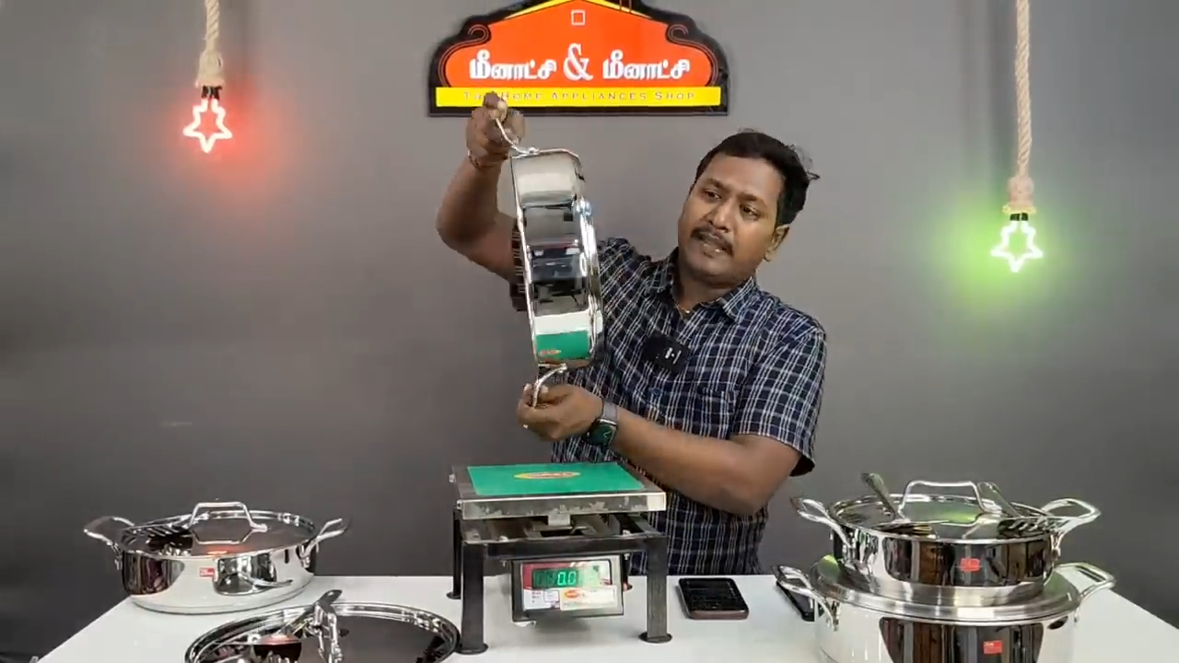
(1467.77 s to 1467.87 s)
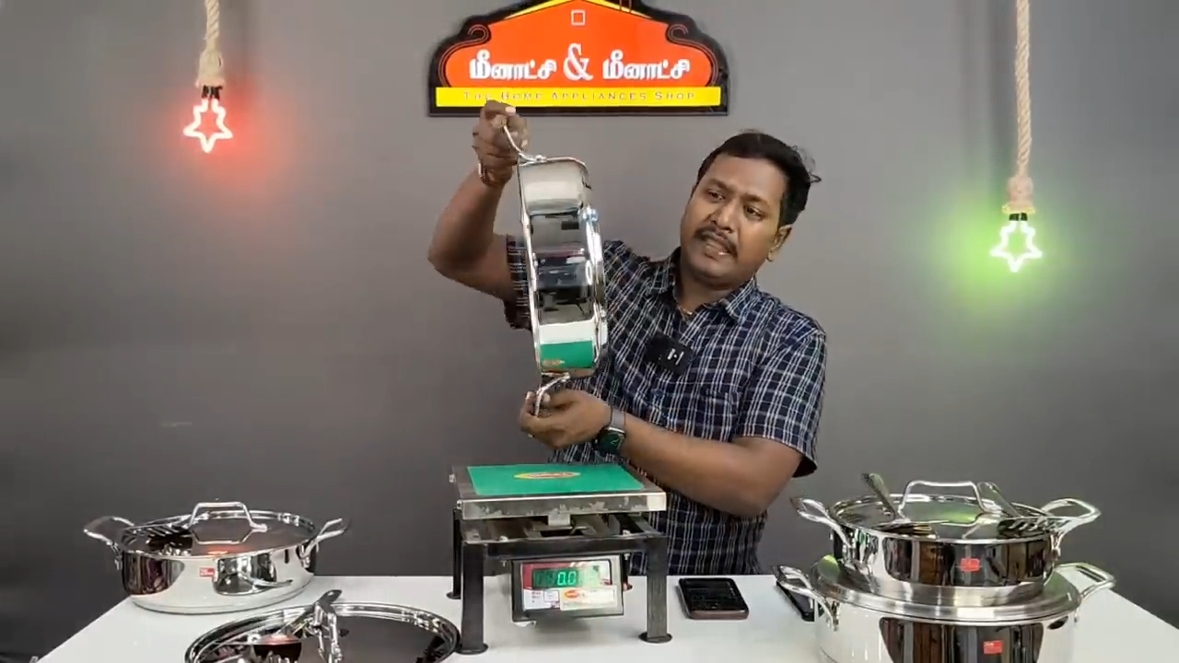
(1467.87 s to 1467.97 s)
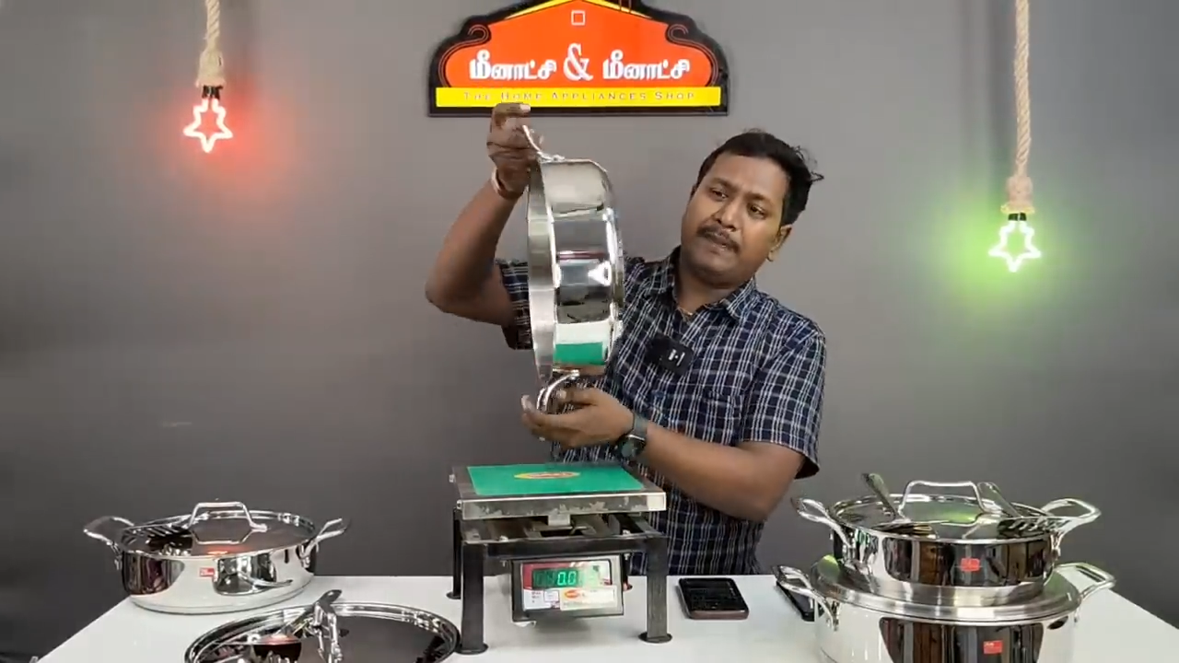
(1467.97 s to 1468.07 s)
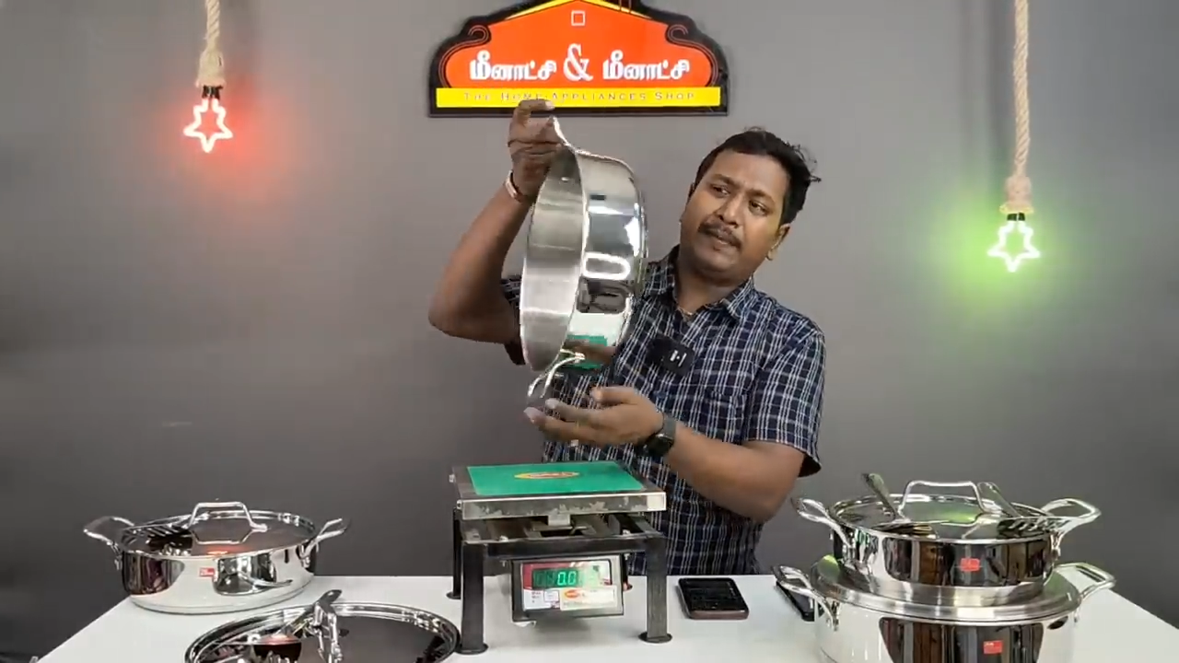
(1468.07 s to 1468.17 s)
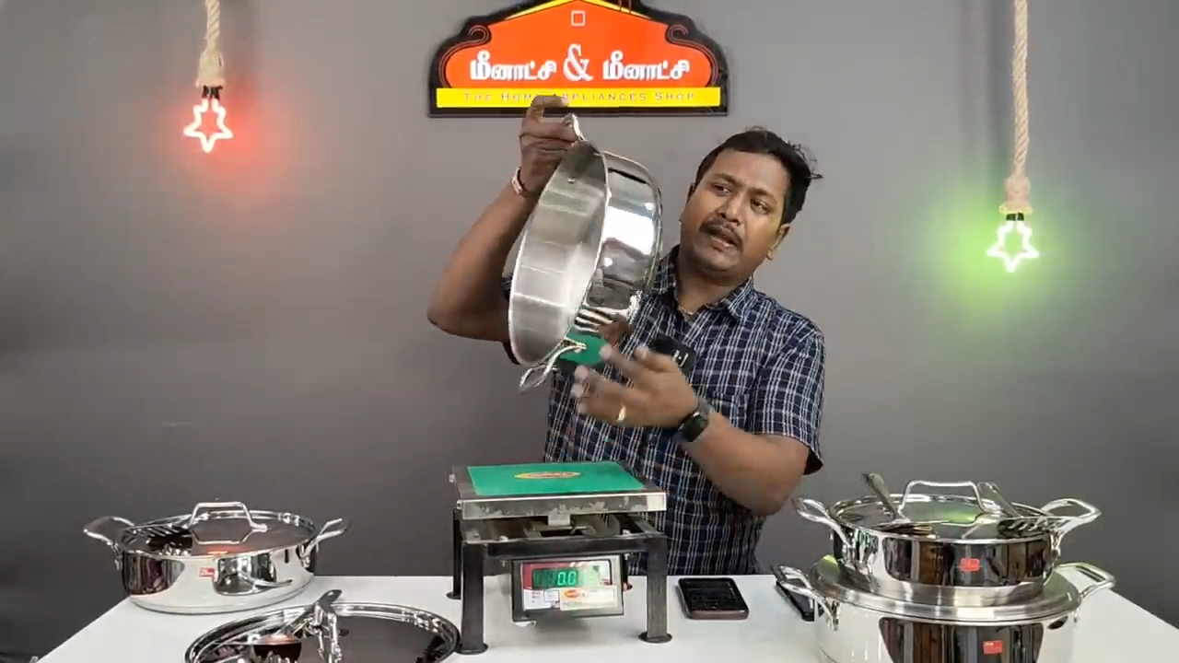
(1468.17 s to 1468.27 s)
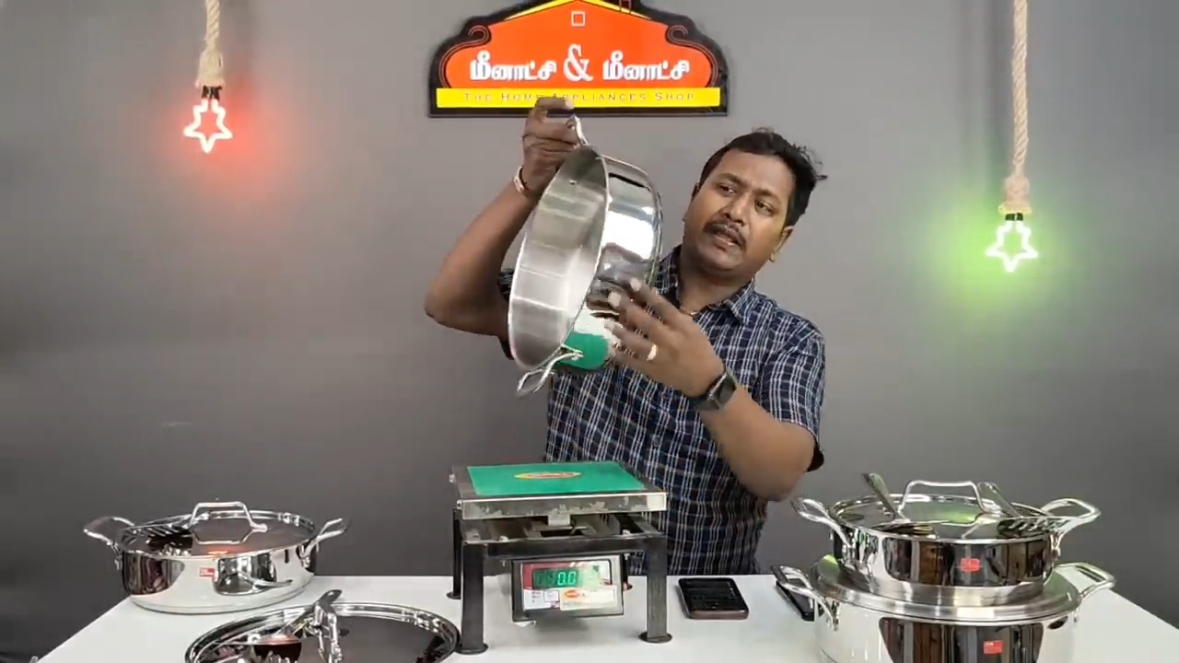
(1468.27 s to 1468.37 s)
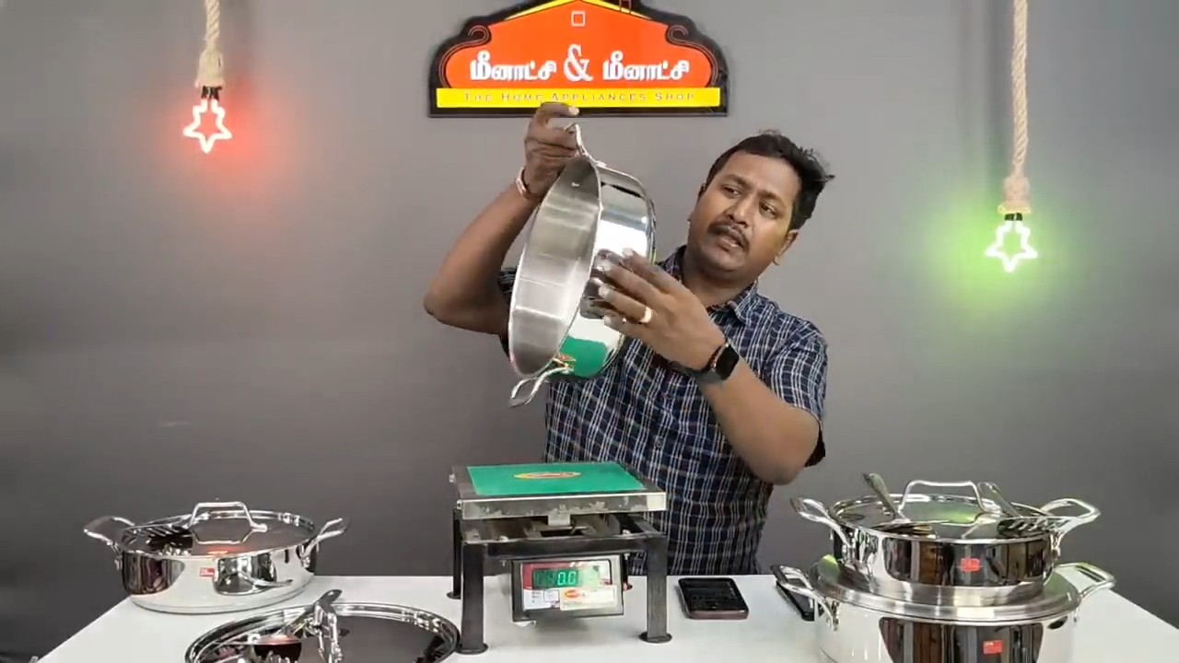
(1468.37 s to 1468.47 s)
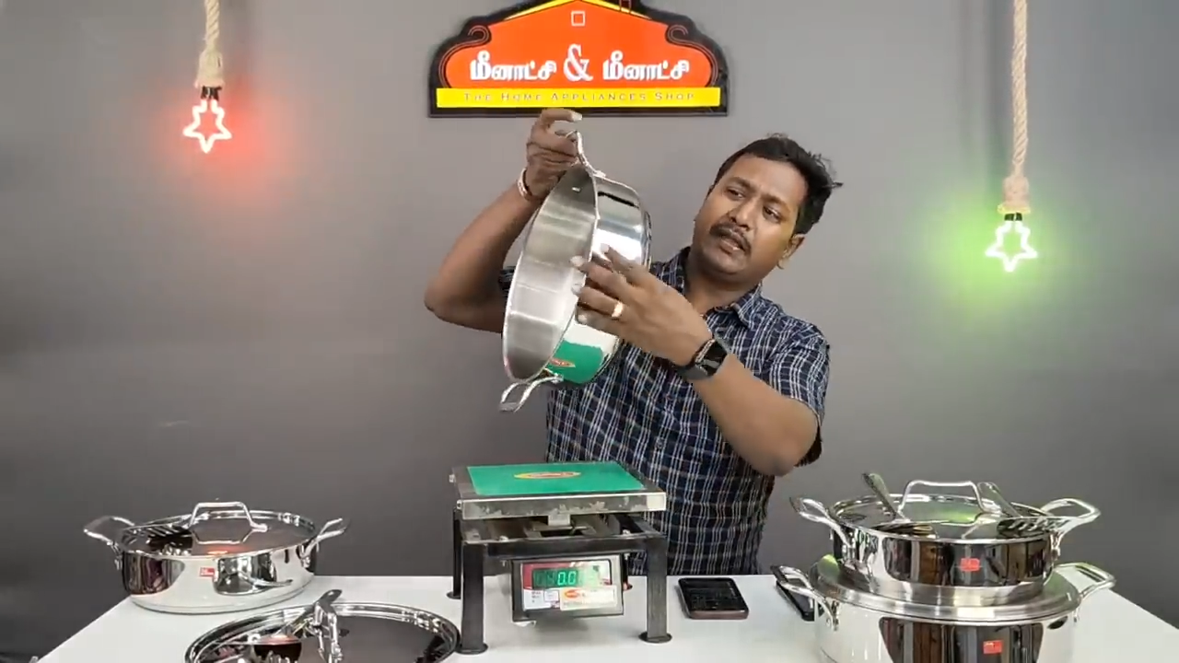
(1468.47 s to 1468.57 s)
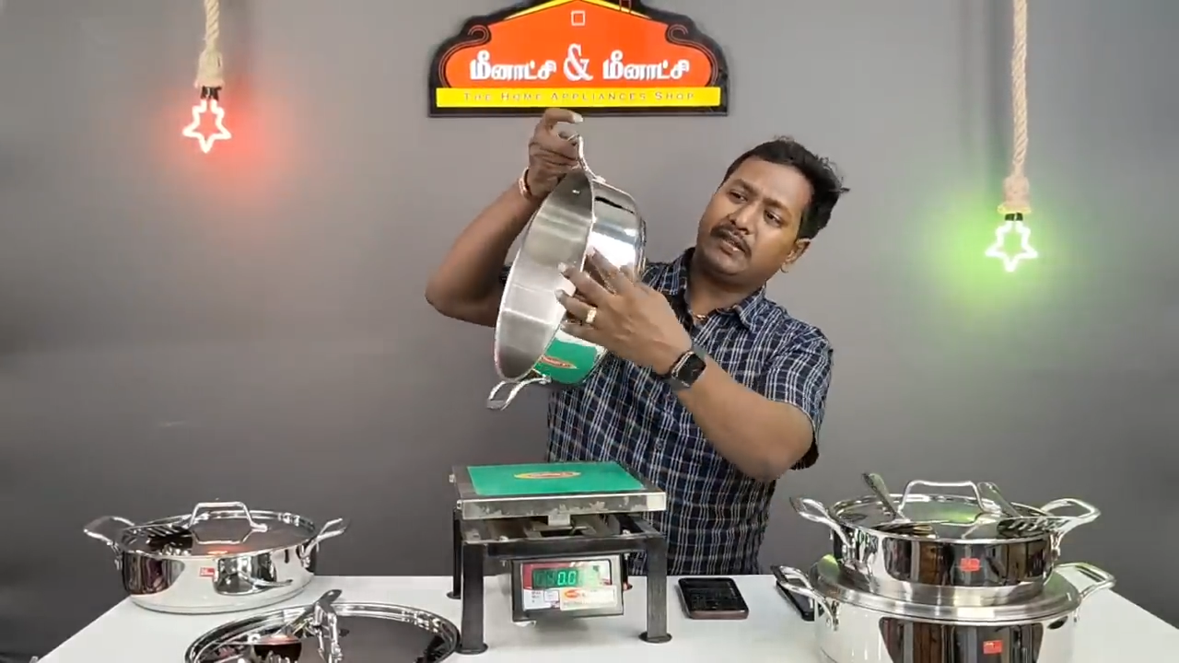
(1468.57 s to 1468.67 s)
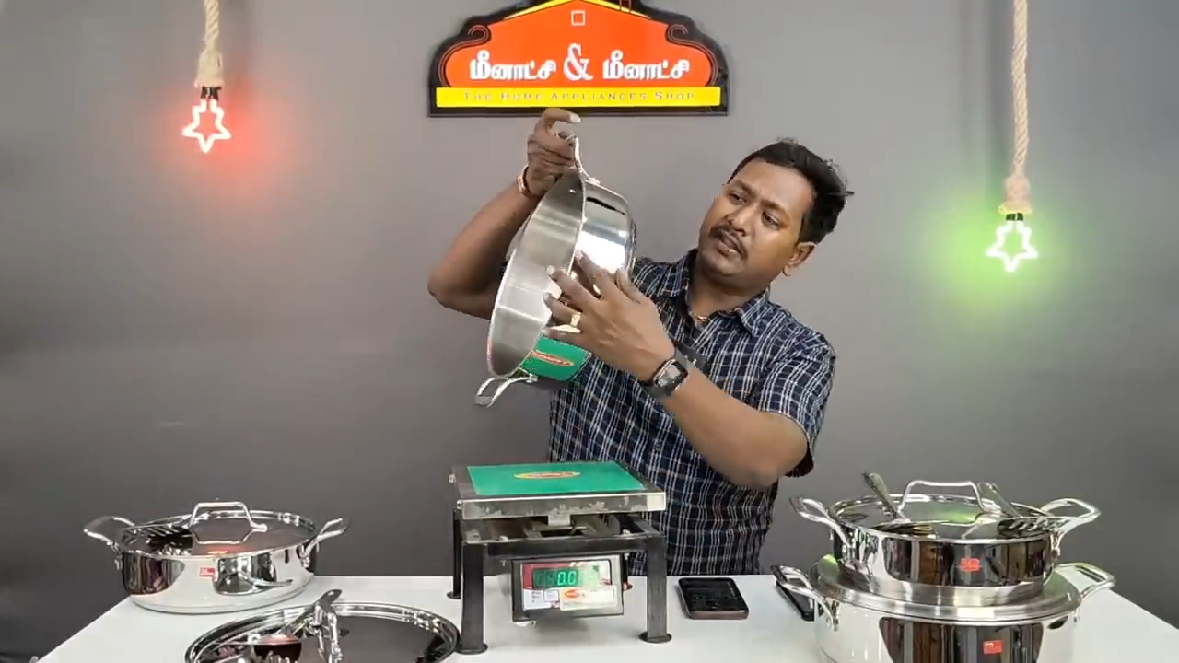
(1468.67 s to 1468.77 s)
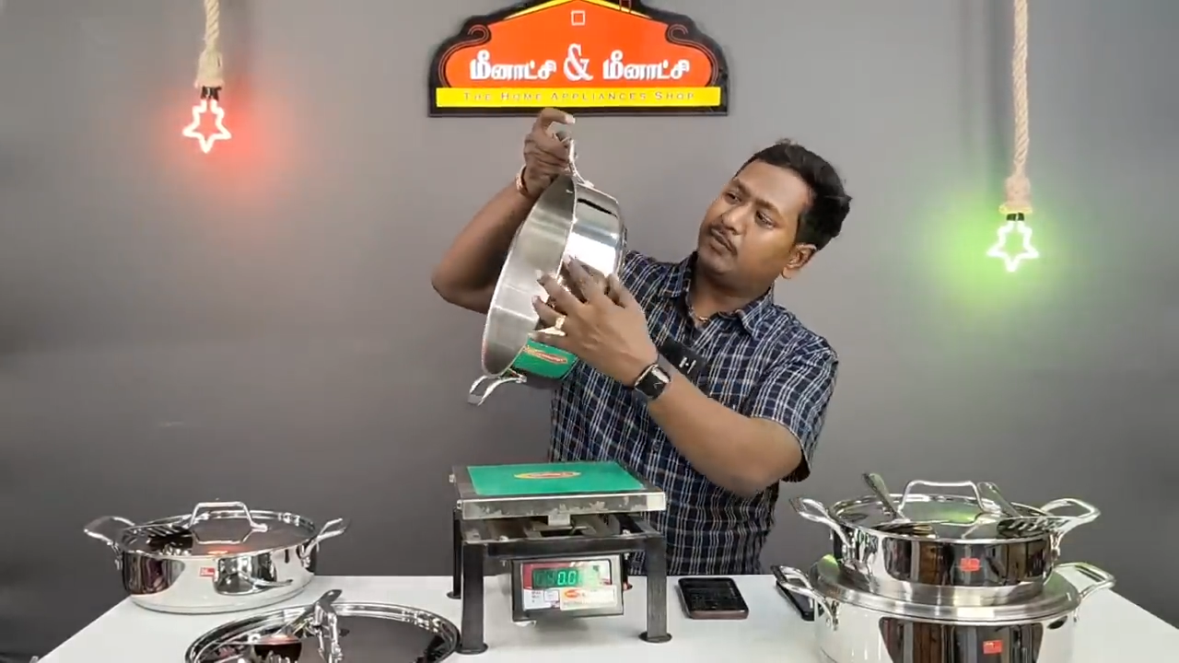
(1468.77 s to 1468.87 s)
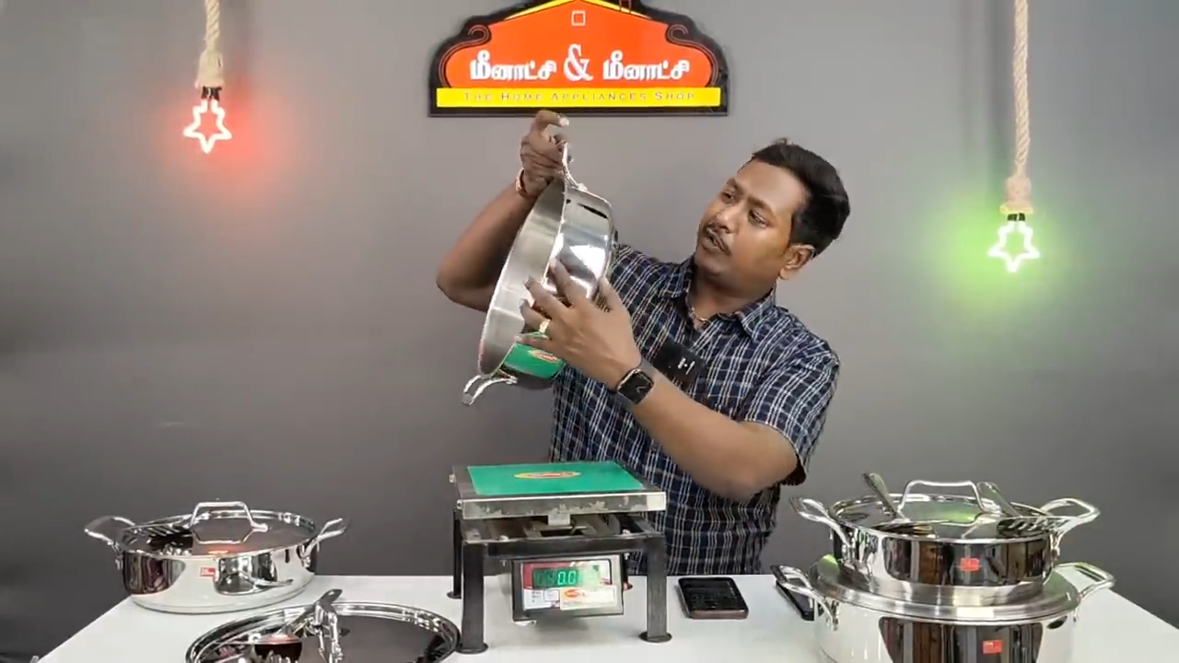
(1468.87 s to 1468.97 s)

கீழே பாருங்கள் இங்கேருந்து இது